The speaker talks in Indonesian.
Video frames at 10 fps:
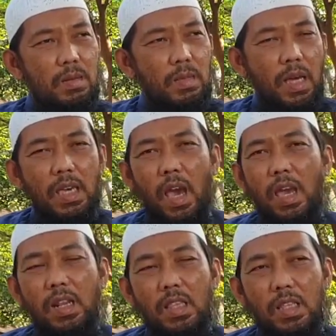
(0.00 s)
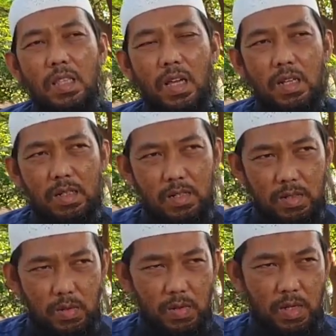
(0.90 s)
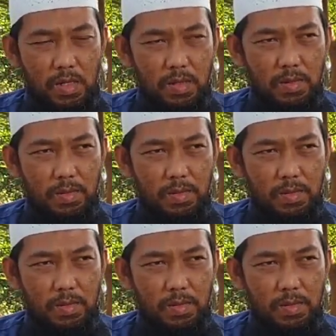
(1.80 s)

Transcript: bagi akhirat kita di dunia ini.